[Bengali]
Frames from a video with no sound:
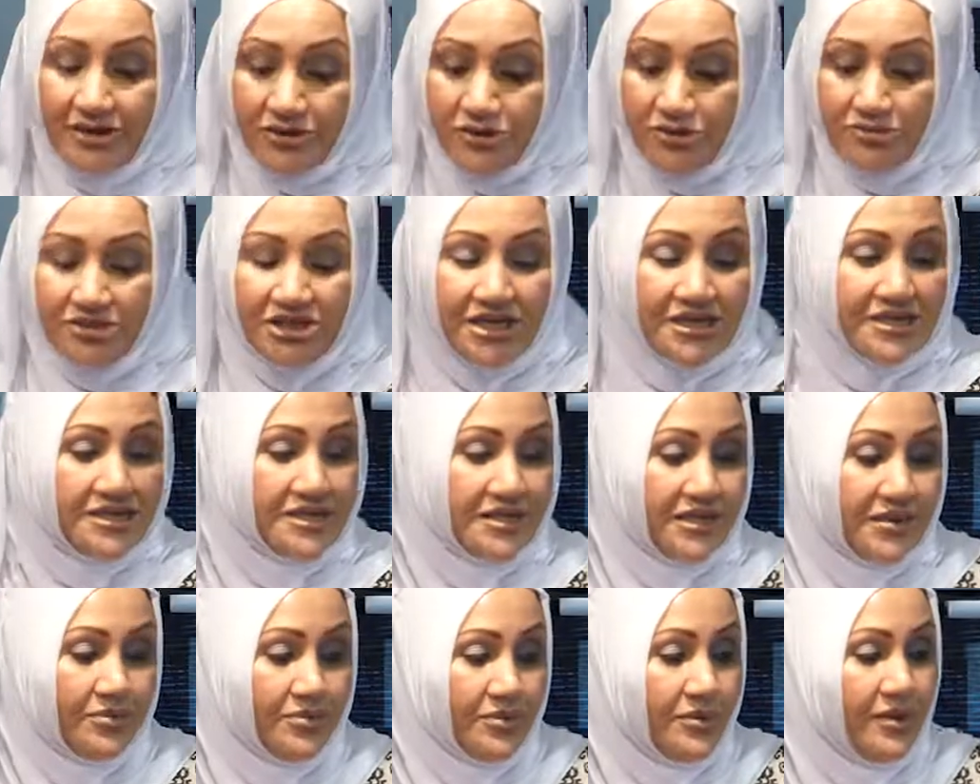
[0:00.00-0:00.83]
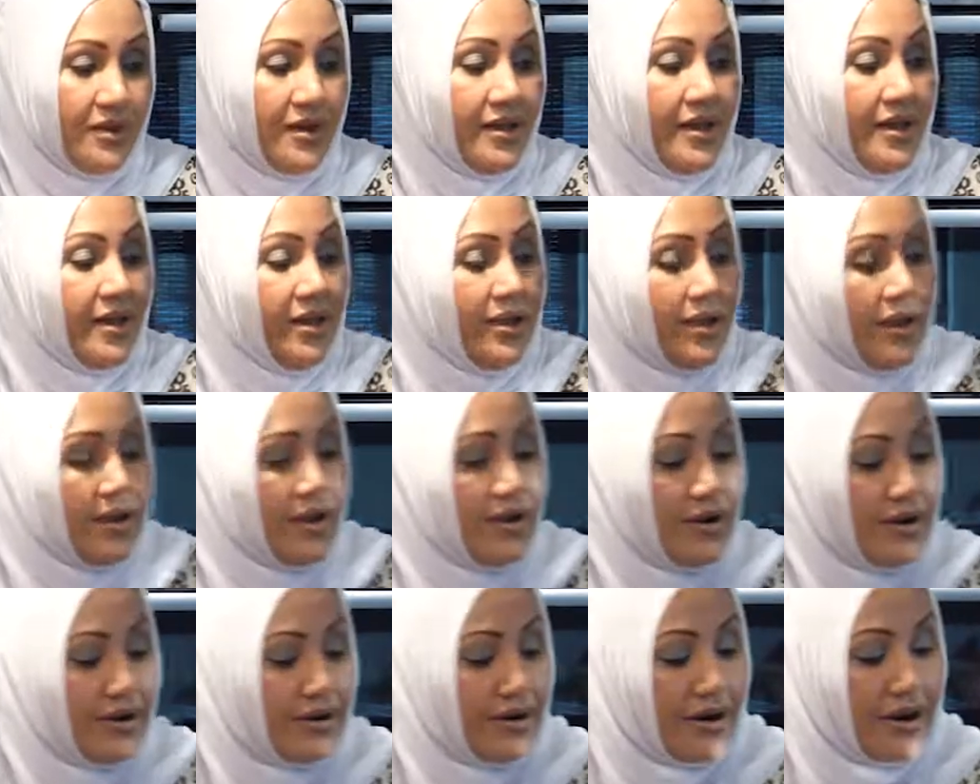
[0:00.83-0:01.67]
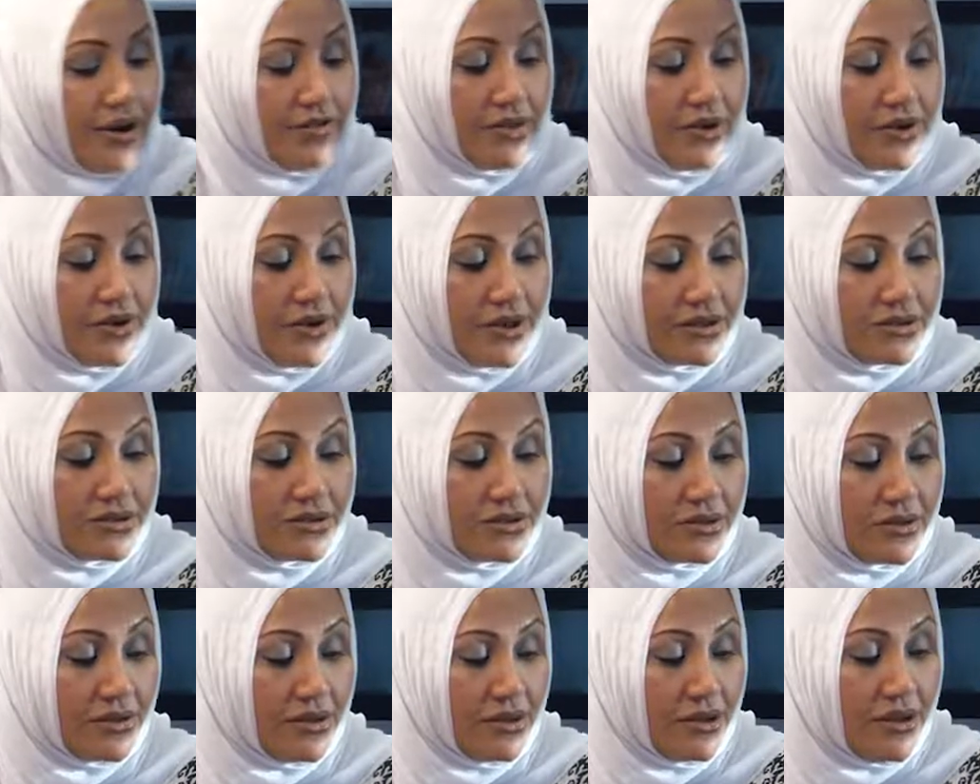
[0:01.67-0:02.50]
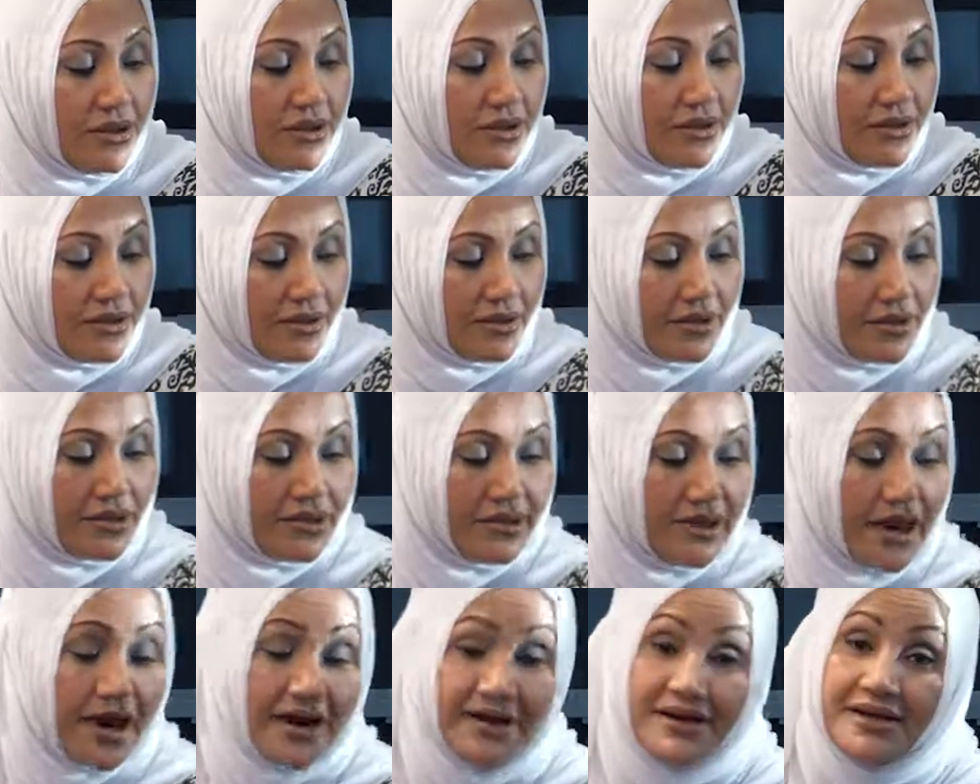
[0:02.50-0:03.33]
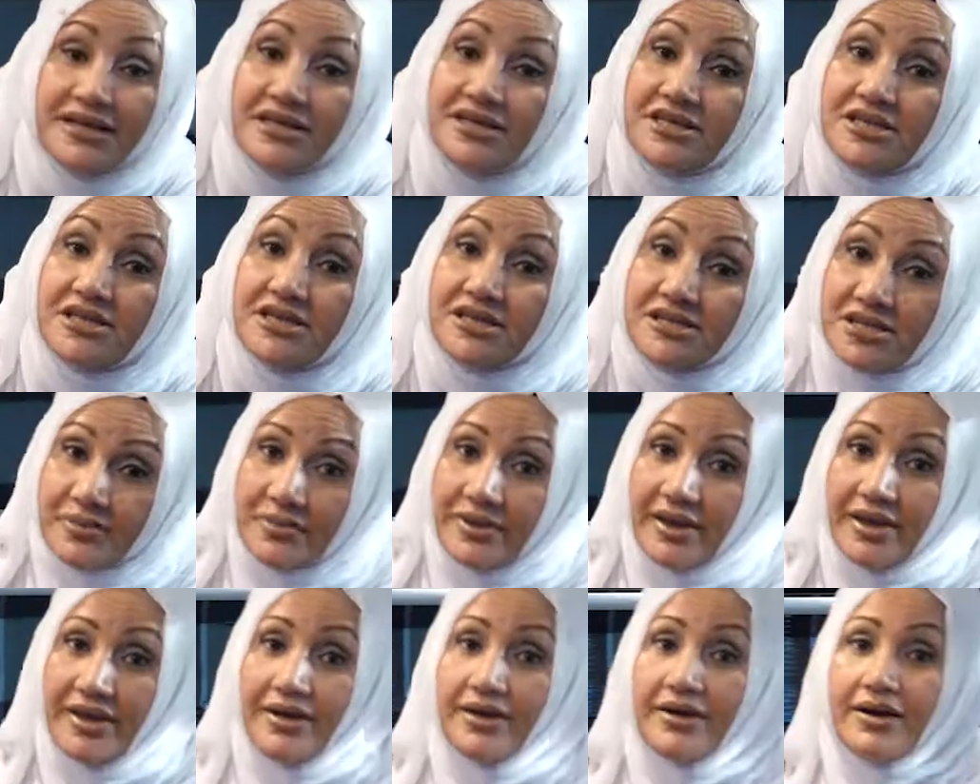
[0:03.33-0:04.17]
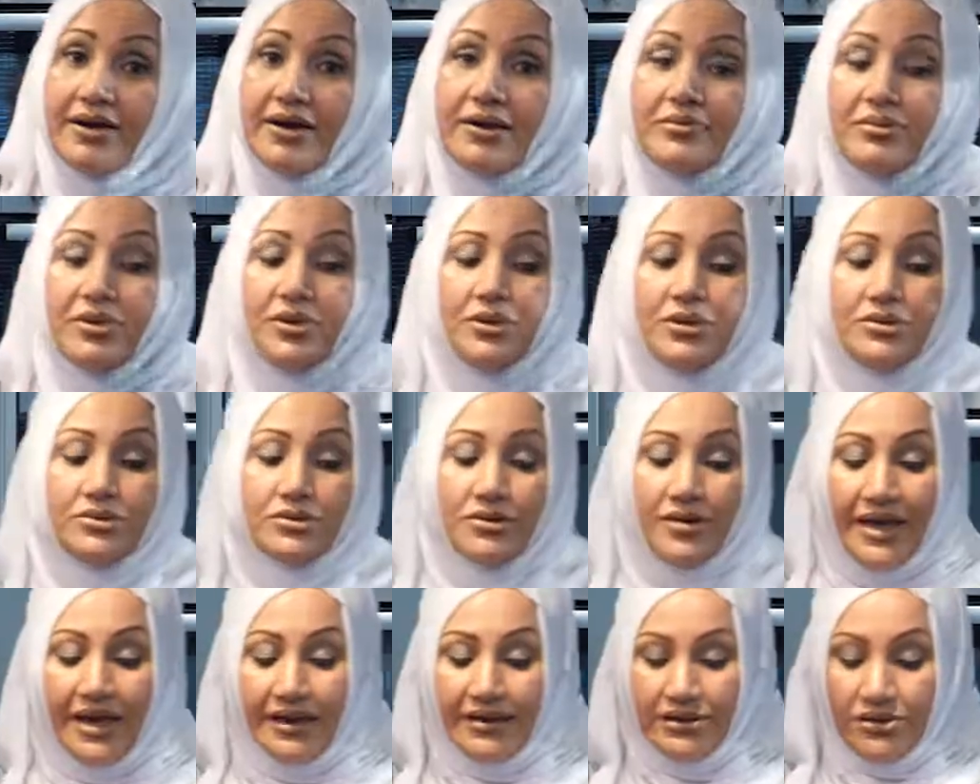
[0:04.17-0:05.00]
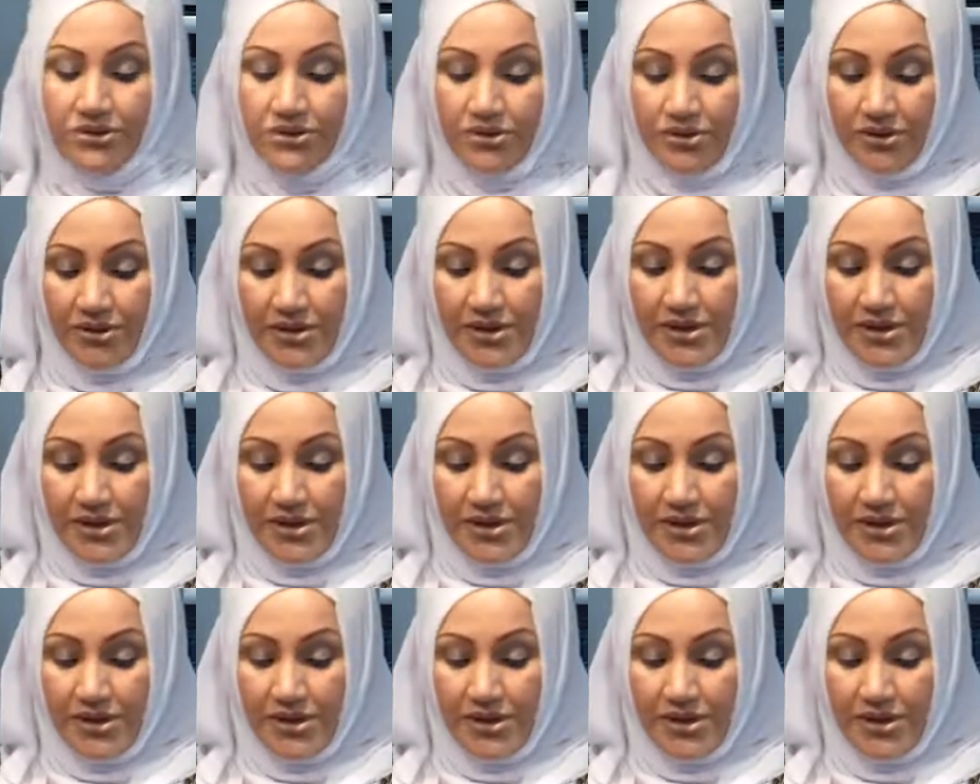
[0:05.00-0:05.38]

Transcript: একদম শেষে দেব আর আমি হয়তো গার্নিশ হিসেবে আমি হয়তো একটু